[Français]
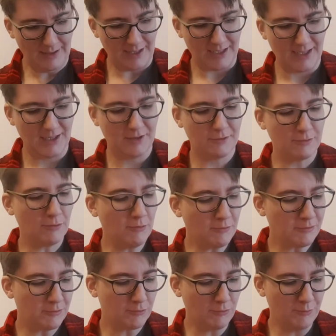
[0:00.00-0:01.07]
Et selon
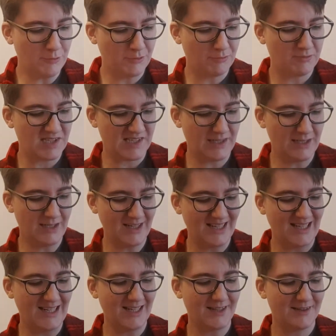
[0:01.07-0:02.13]
ce groupe de soutien,
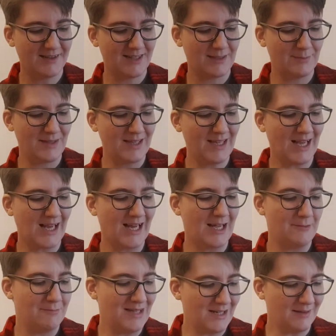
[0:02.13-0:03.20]
il est estimé à
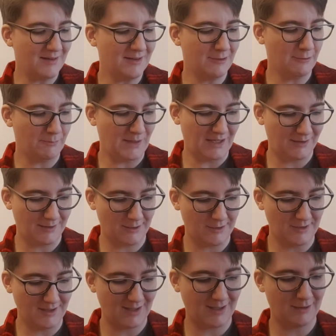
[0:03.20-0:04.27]
1600
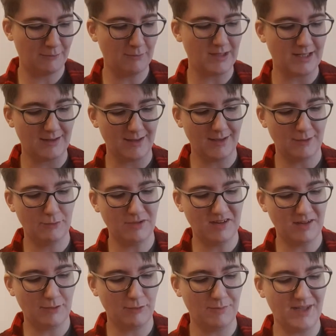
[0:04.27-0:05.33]
personnes qui sont atteintes du
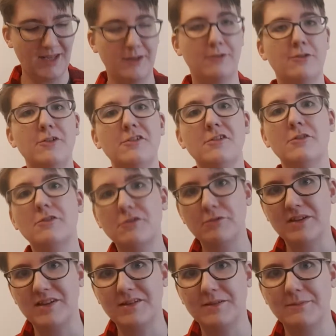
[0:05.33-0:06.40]
syndrome d'Air dans l'os en
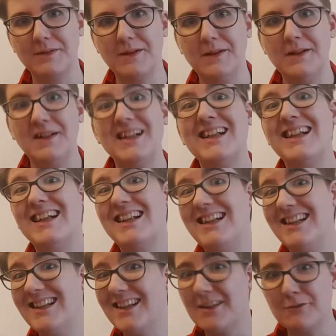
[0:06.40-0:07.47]
Suisse.
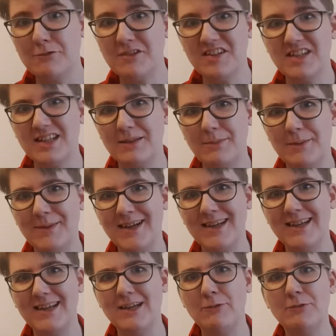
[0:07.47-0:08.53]
La source n'était pas
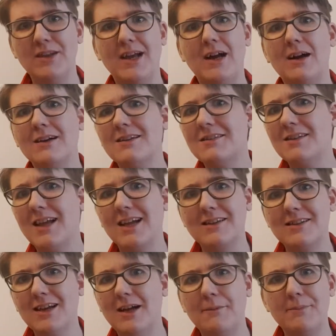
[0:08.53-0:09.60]
marquée, on a
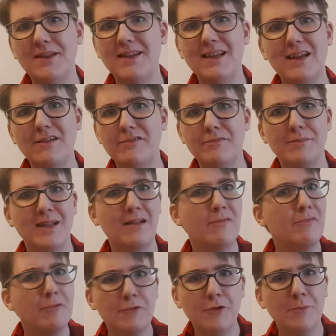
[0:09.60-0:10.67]
accès à un PDF, mais il
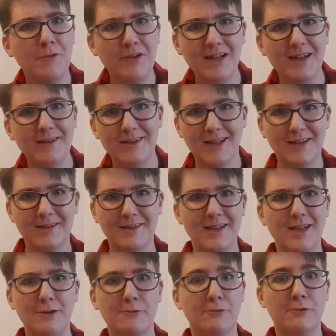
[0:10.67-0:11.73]
faut demander les
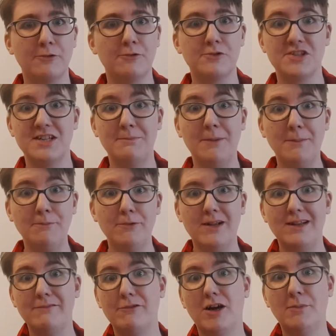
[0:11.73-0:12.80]
accès, donc euh, je n'ai pas pu
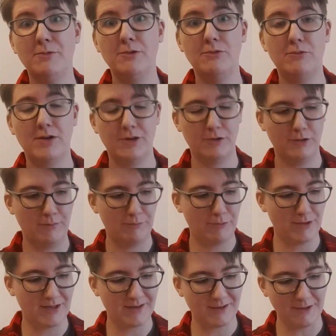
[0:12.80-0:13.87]
aller voir plus loin euh,
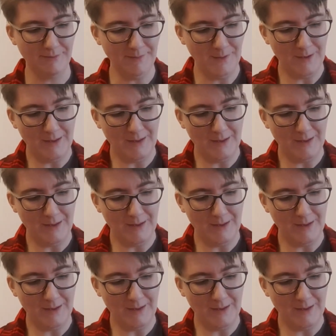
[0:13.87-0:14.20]
pour l'instant.